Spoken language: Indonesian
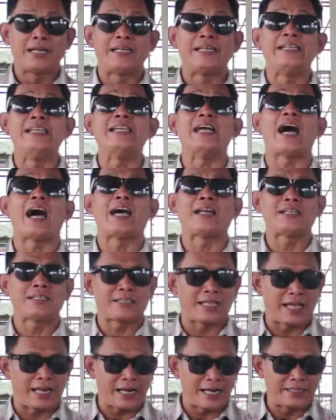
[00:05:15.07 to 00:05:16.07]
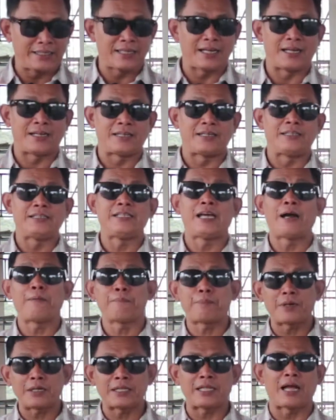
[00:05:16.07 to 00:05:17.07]
di antaranya yang
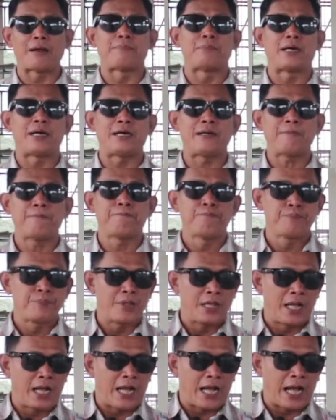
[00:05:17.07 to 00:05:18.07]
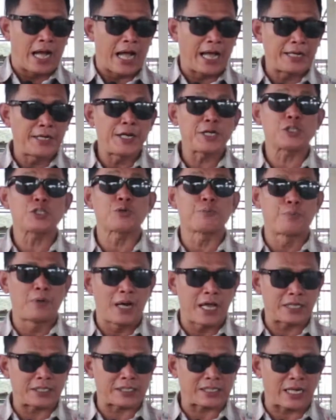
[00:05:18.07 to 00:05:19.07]
pertama ada
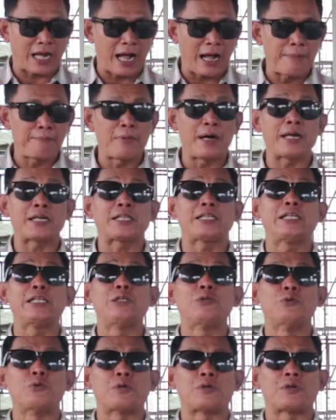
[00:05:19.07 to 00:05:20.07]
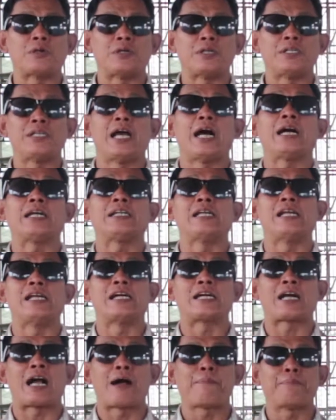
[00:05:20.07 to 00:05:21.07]
11 kamar tidur yang
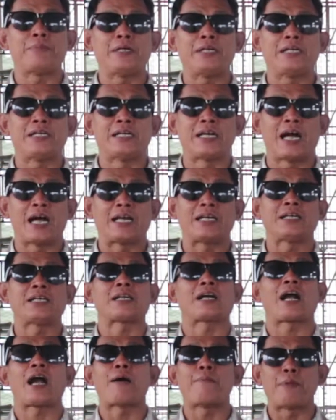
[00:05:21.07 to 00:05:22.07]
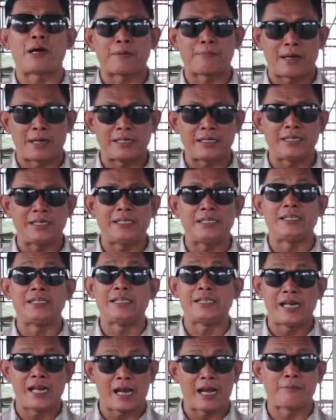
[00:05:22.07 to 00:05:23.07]
dilengkapi dengan kamar mandi
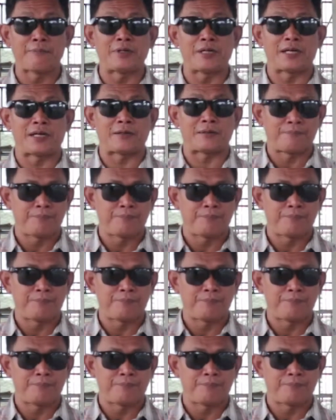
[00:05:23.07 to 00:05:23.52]
di dalamnya.